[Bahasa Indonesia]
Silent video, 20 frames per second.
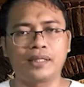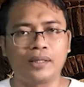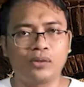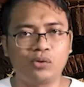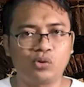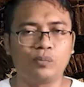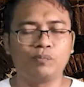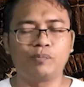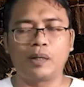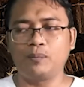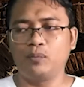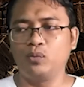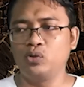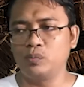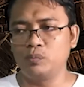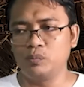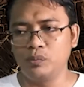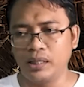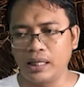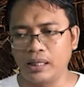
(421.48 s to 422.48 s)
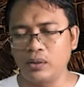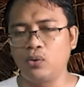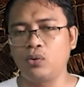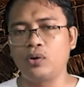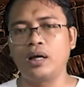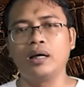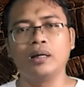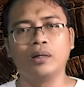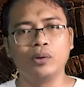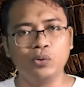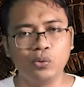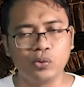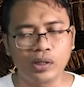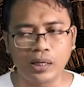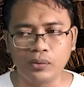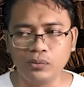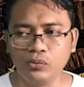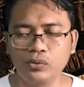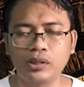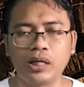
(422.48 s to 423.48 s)
149 orang
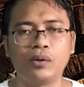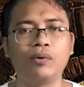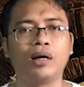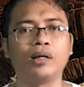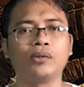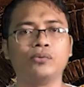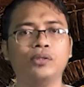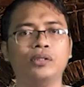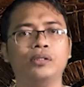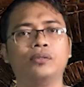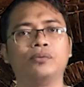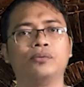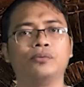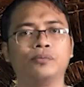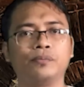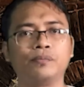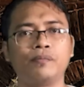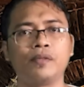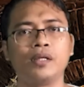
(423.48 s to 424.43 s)
luka-luka waktu itu